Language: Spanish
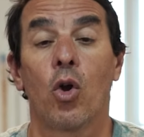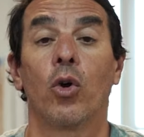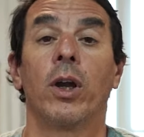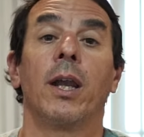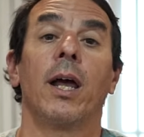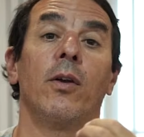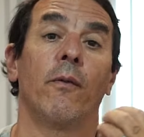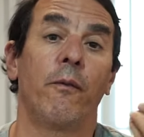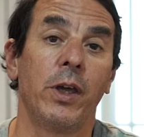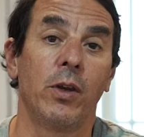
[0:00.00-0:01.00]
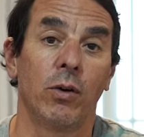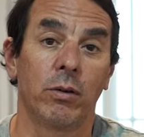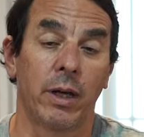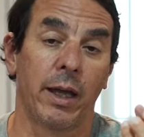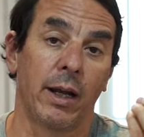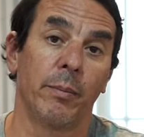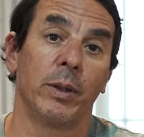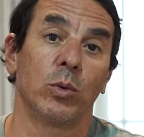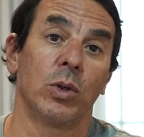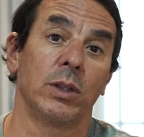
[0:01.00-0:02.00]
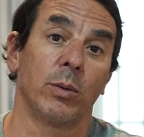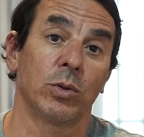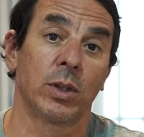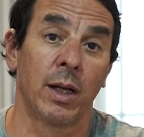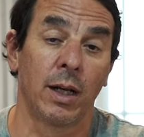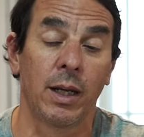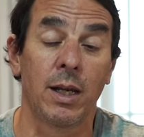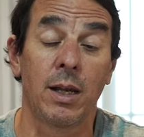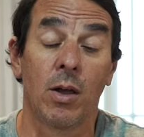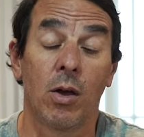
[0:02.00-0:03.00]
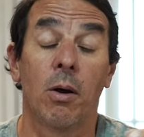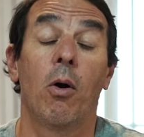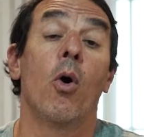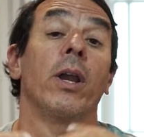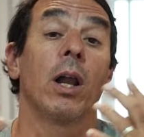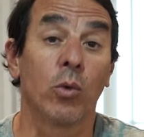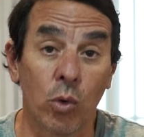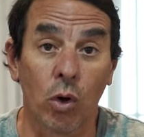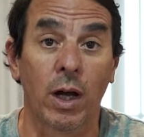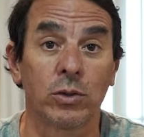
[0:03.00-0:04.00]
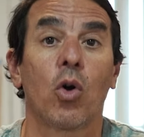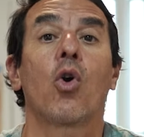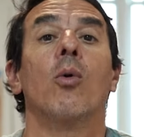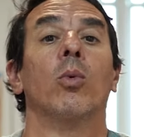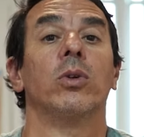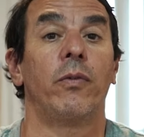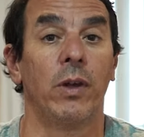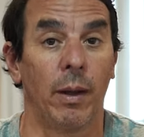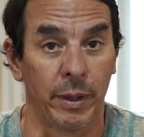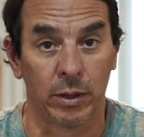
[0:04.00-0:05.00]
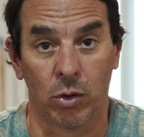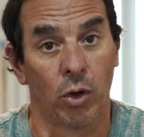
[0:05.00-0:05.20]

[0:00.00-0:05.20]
con el nylon fino que generalmente utilizamos en el reel o en algunos casos con multifilamento.